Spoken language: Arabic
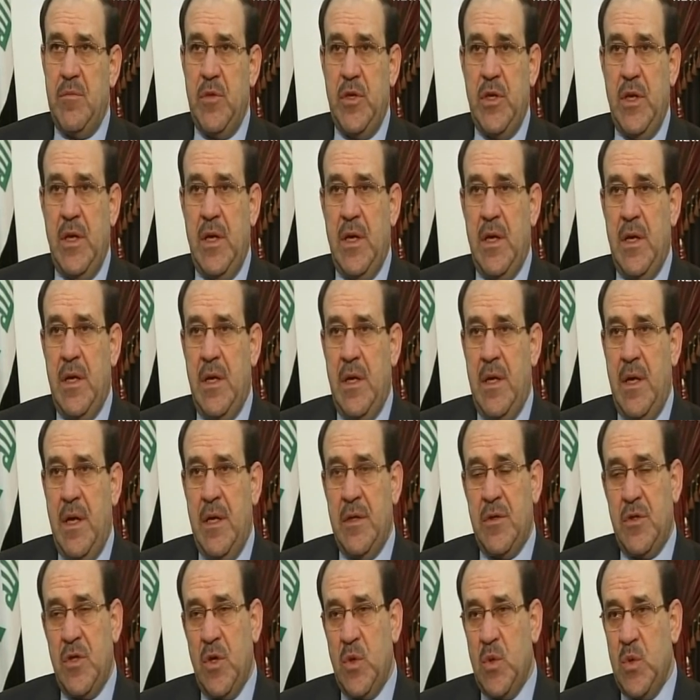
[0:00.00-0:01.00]
منها
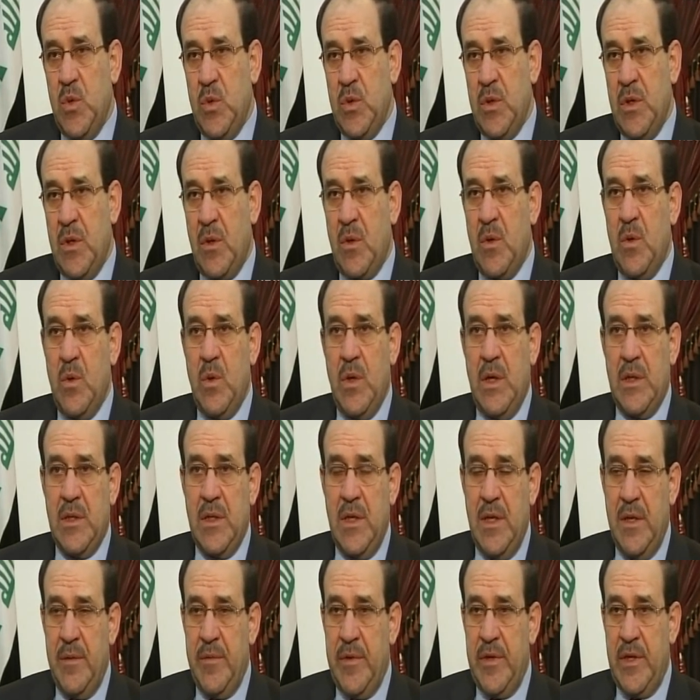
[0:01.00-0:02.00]
أن تكون
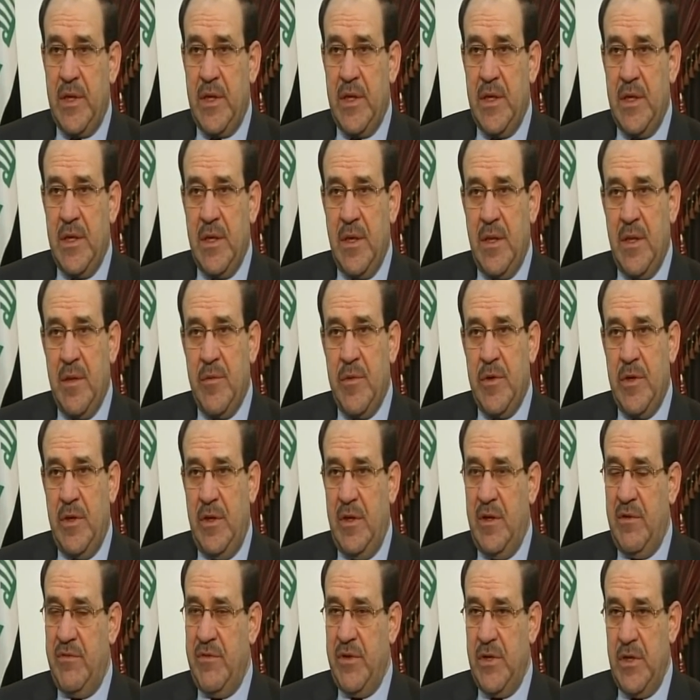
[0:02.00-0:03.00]
القوات الأمريكية ضمن
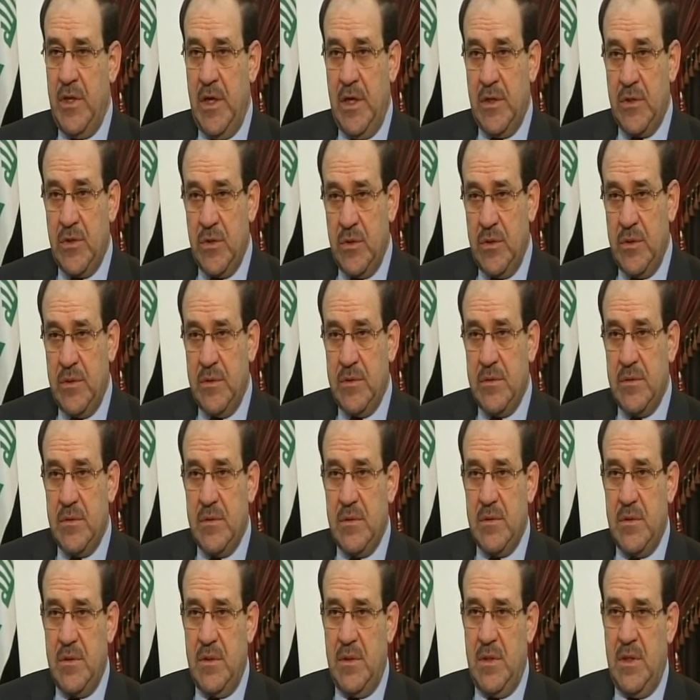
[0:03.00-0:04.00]
حلف الناتو
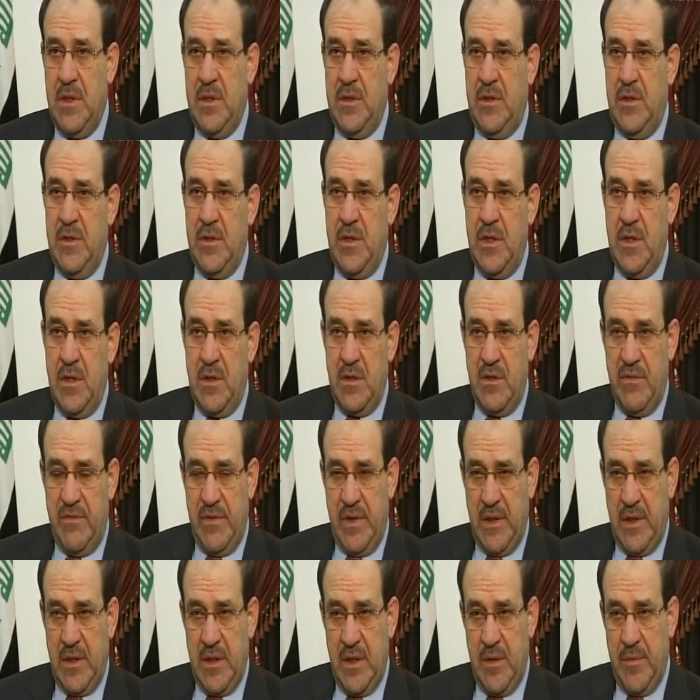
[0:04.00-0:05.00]
لأن عندنا
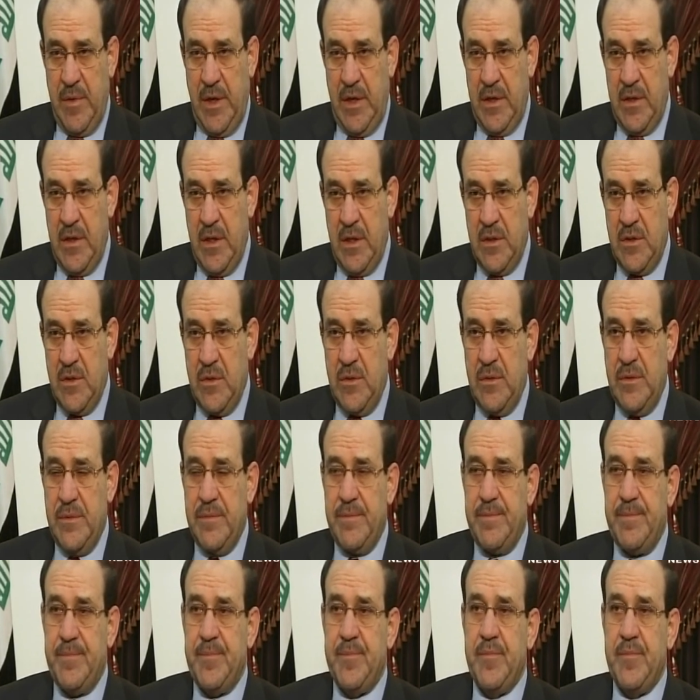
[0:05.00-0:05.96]
اتفاقية مع الناتو